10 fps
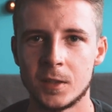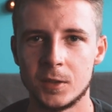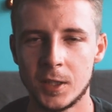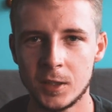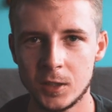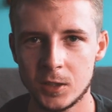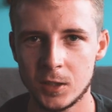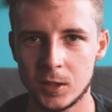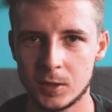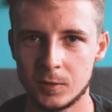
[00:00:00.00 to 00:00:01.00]
Dzięki
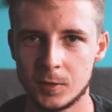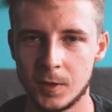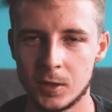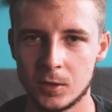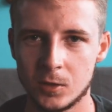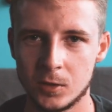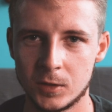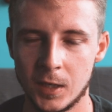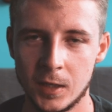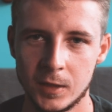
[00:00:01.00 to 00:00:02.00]
jeszcze raz za wytrwanie do
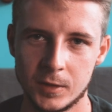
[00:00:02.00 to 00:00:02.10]
końca,